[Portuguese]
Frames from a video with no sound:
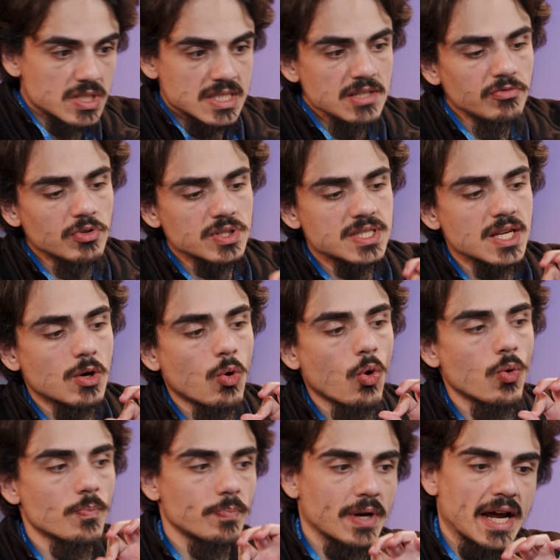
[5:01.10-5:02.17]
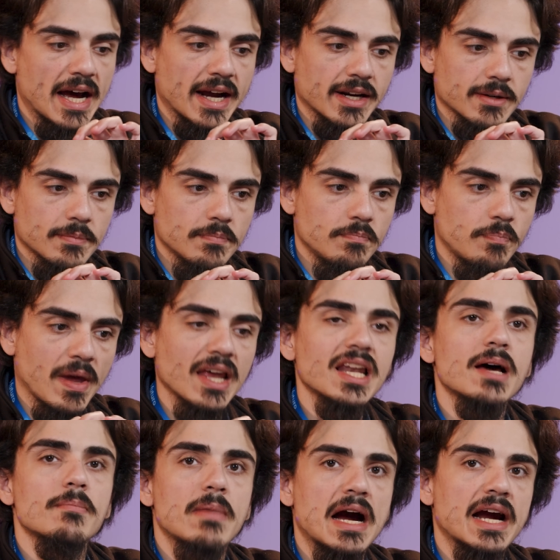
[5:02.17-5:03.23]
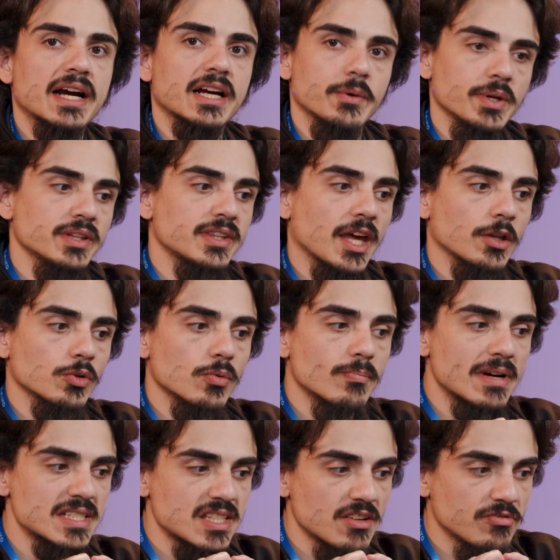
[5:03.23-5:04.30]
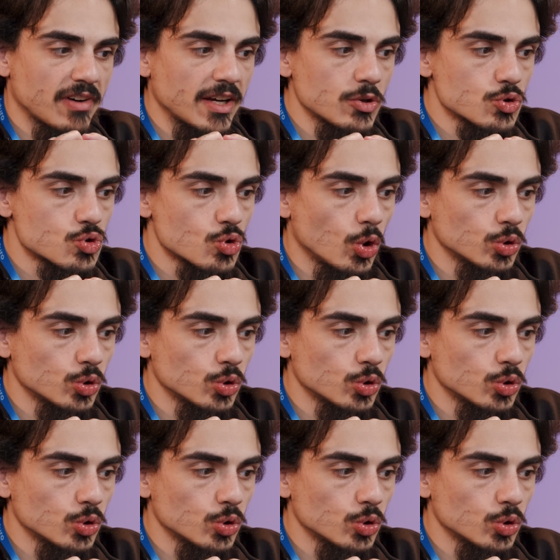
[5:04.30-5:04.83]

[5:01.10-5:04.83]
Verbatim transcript: Se você comprar pela marca, eu entendo, mas tem vários